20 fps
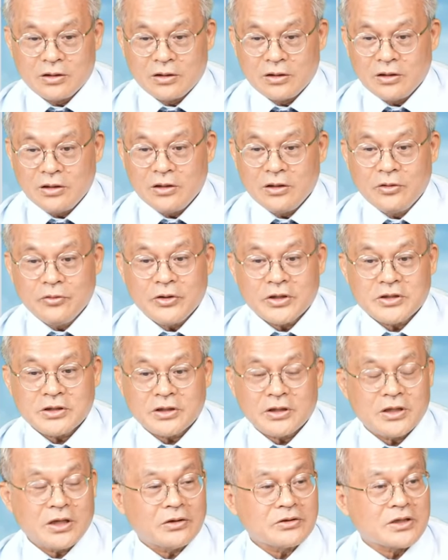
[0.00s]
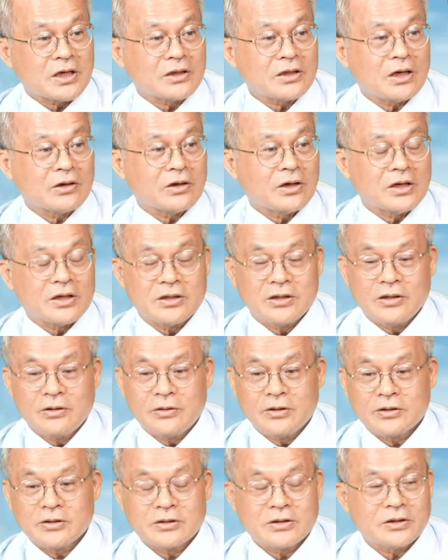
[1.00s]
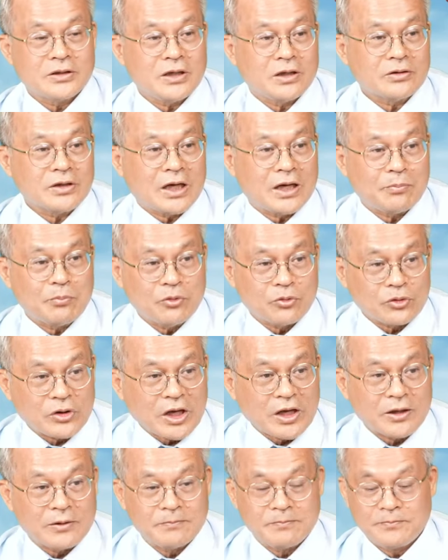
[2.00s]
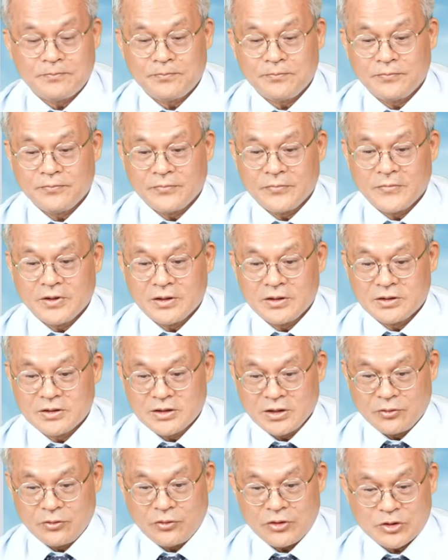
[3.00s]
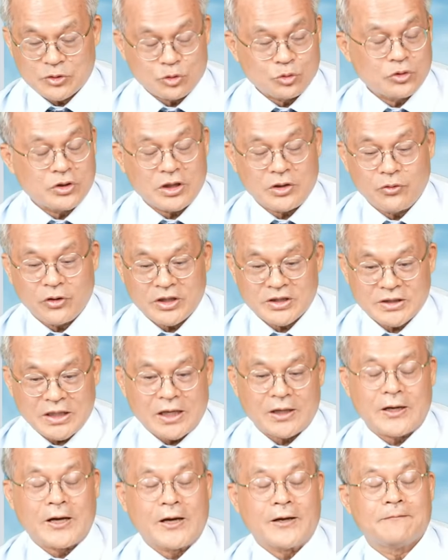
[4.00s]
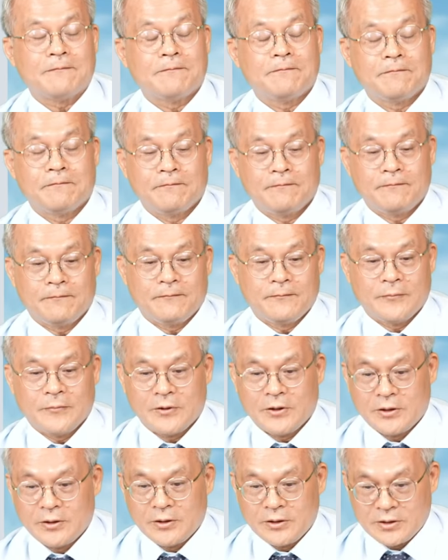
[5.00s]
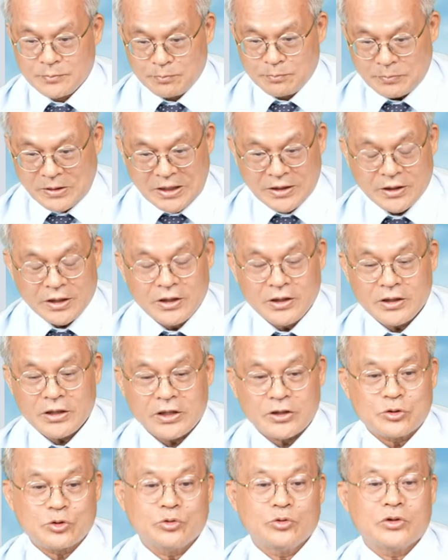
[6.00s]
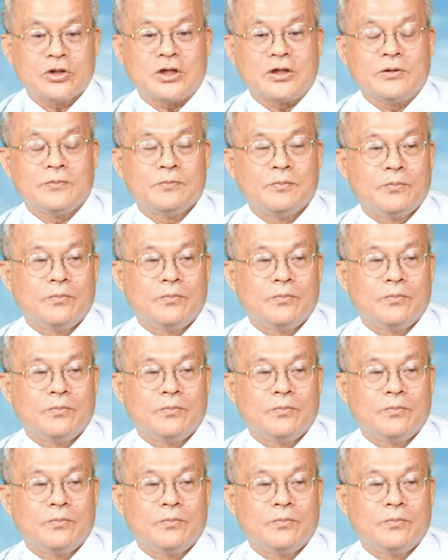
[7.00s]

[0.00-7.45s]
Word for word: 你认为这个要涨到哪？这个要大补跌。这个会筑底会上来，百合也筑底。